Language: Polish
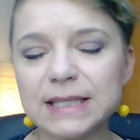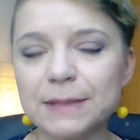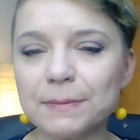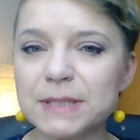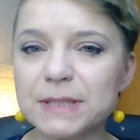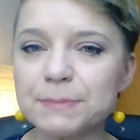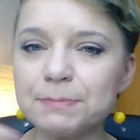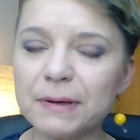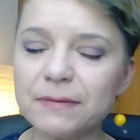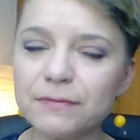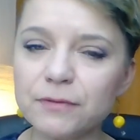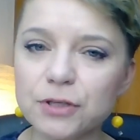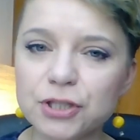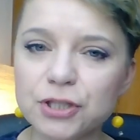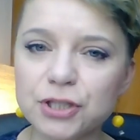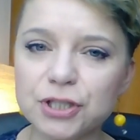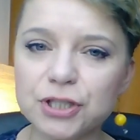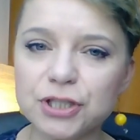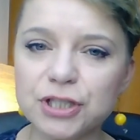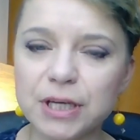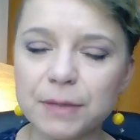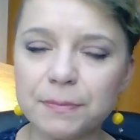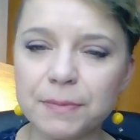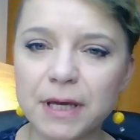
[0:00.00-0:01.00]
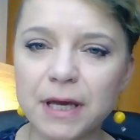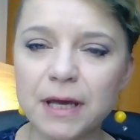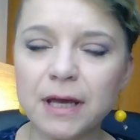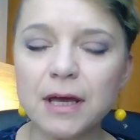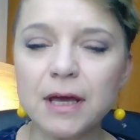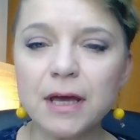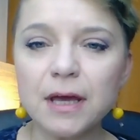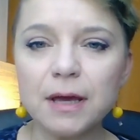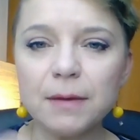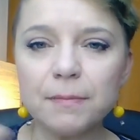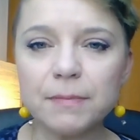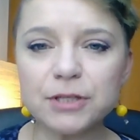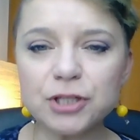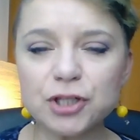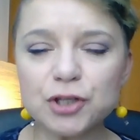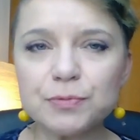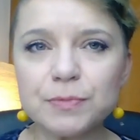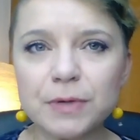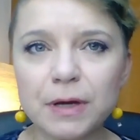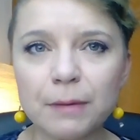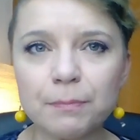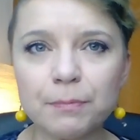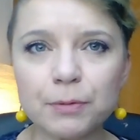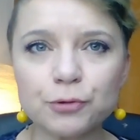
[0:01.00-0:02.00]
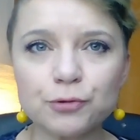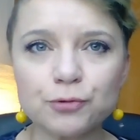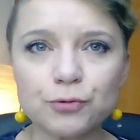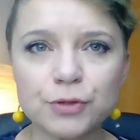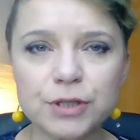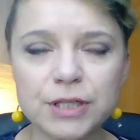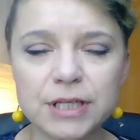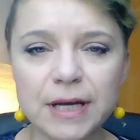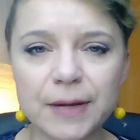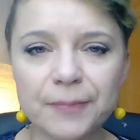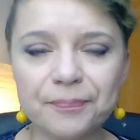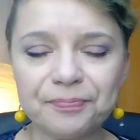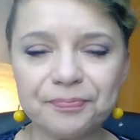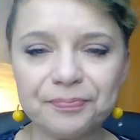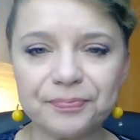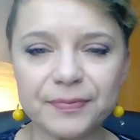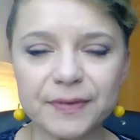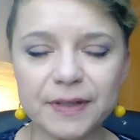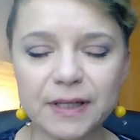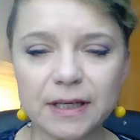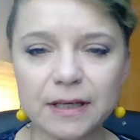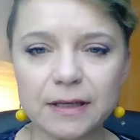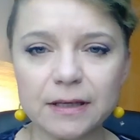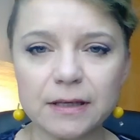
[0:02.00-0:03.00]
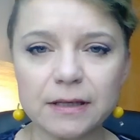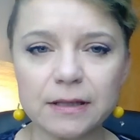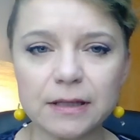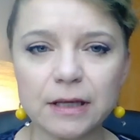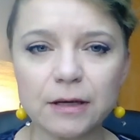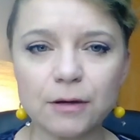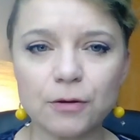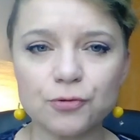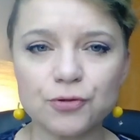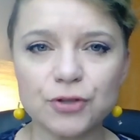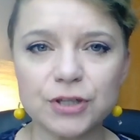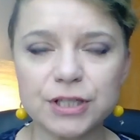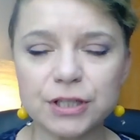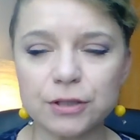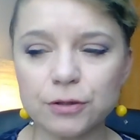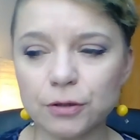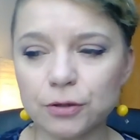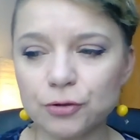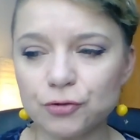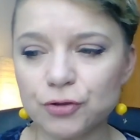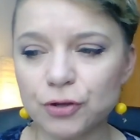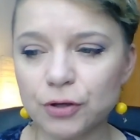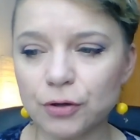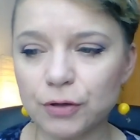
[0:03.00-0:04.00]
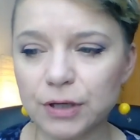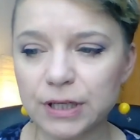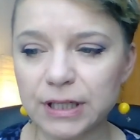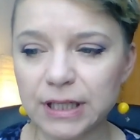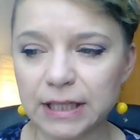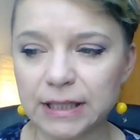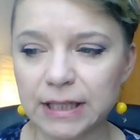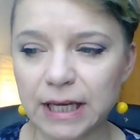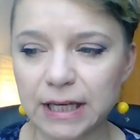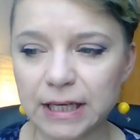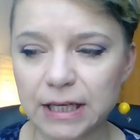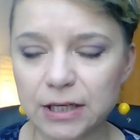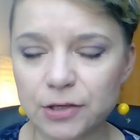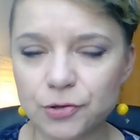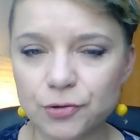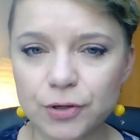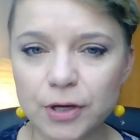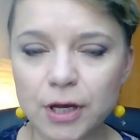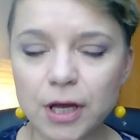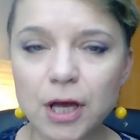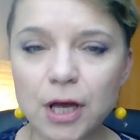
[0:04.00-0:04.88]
Zamiast pewności siebie będziesz miała poczucie mm, tego, że się do niczego nie nadajesz.